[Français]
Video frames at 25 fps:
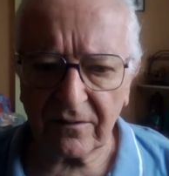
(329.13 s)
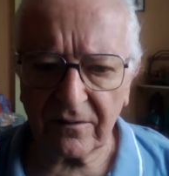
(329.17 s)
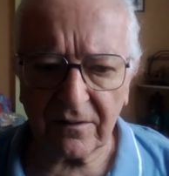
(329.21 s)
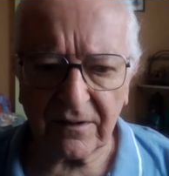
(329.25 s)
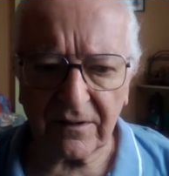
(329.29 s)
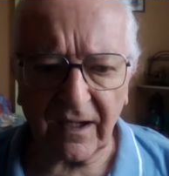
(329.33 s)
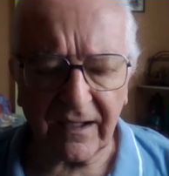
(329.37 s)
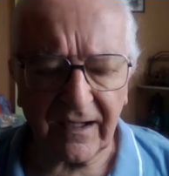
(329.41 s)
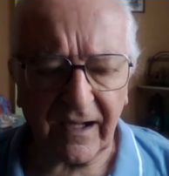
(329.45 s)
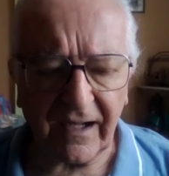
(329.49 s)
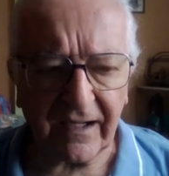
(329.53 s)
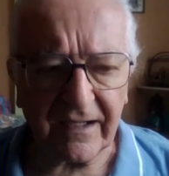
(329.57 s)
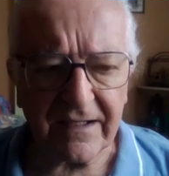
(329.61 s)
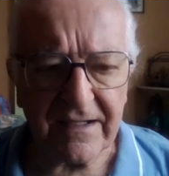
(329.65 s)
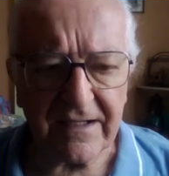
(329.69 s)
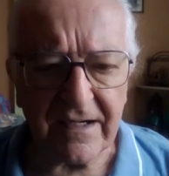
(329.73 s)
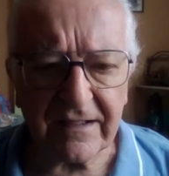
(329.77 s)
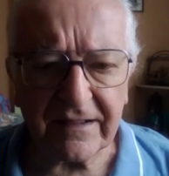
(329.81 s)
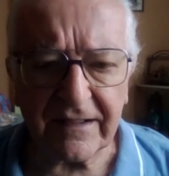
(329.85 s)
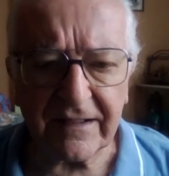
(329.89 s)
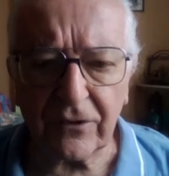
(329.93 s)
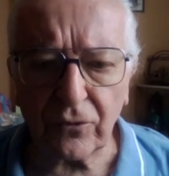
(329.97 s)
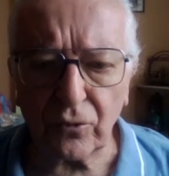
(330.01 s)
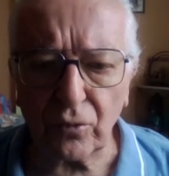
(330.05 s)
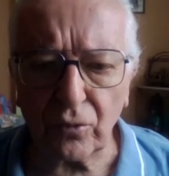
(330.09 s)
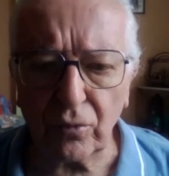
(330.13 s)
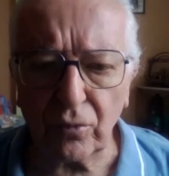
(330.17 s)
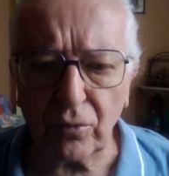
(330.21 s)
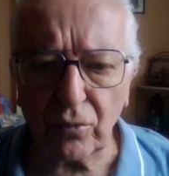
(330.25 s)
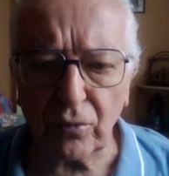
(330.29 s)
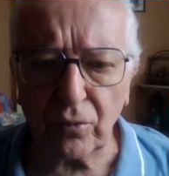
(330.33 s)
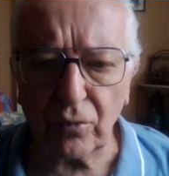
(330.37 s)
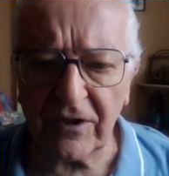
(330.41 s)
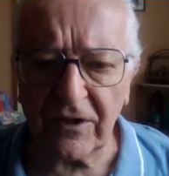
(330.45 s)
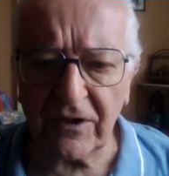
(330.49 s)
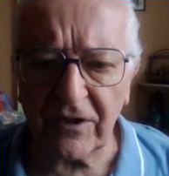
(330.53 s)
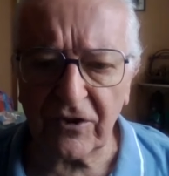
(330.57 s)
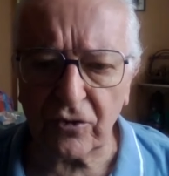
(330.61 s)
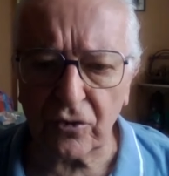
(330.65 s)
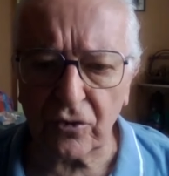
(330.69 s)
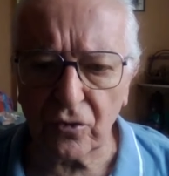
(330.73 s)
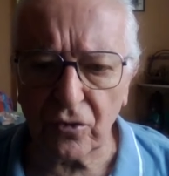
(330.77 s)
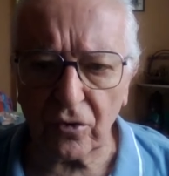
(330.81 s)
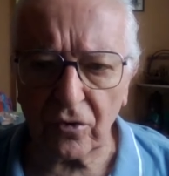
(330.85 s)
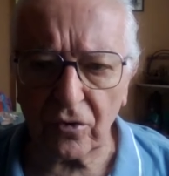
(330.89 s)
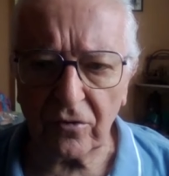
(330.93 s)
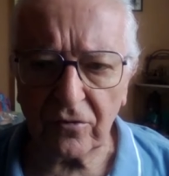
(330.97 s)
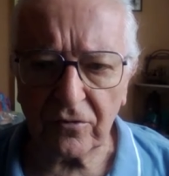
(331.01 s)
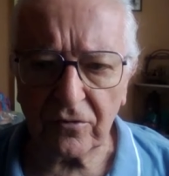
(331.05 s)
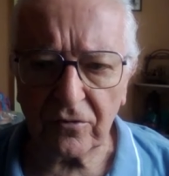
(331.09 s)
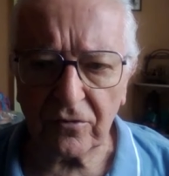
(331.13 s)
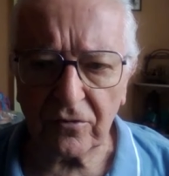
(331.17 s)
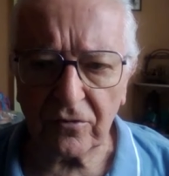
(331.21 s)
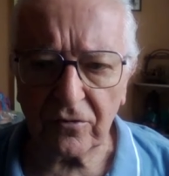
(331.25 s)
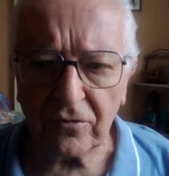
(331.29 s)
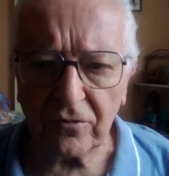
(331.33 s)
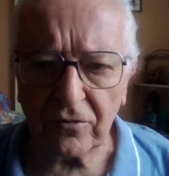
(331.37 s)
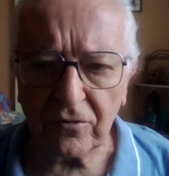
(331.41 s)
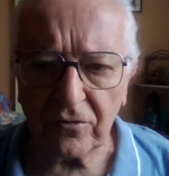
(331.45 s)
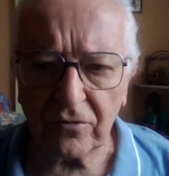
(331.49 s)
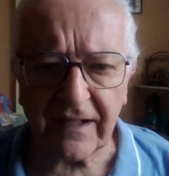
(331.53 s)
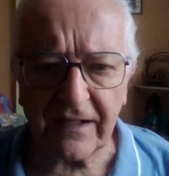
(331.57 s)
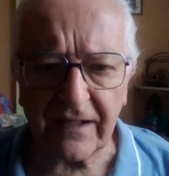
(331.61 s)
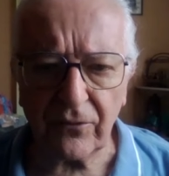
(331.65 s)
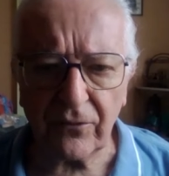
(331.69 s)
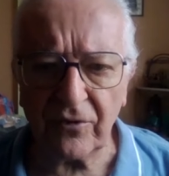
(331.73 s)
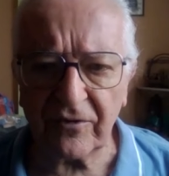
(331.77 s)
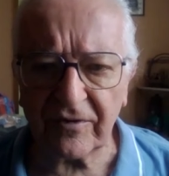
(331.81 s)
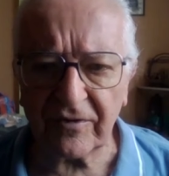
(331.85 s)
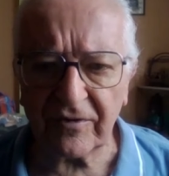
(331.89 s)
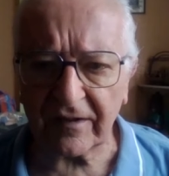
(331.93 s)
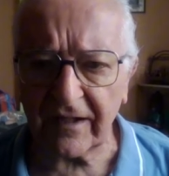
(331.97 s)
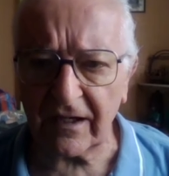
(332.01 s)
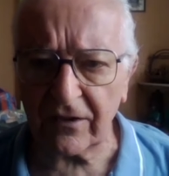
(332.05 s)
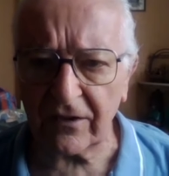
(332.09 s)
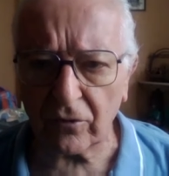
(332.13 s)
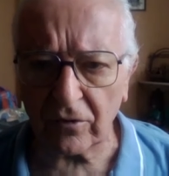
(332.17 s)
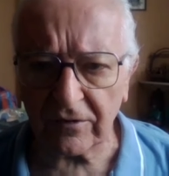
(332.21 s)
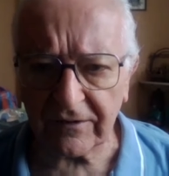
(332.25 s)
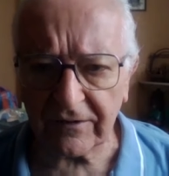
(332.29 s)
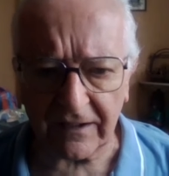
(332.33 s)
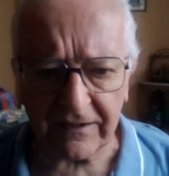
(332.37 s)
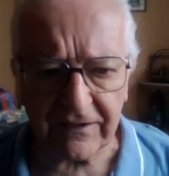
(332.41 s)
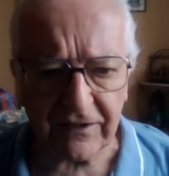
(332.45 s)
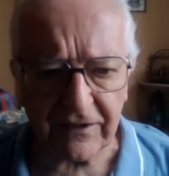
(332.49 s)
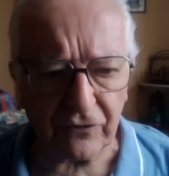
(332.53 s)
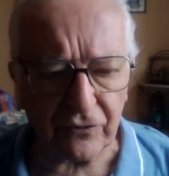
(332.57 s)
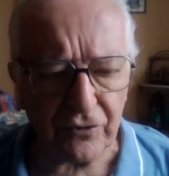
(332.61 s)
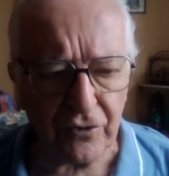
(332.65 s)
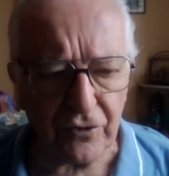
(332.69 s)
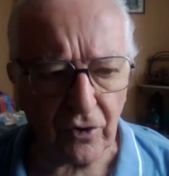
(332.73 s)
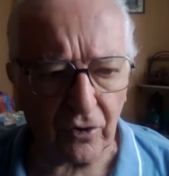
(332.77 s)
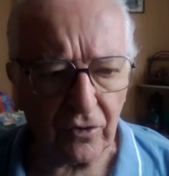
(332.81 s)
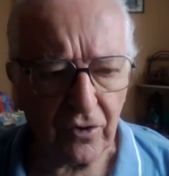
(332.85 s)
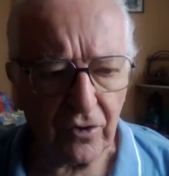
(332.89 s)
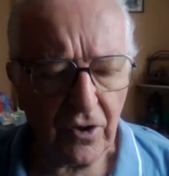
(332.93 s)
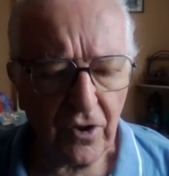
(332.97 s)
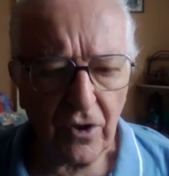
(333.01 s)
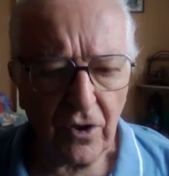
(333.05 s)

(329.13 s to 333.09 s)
dans la réalité de tous les jours. Donc c'était une certaine contradiction.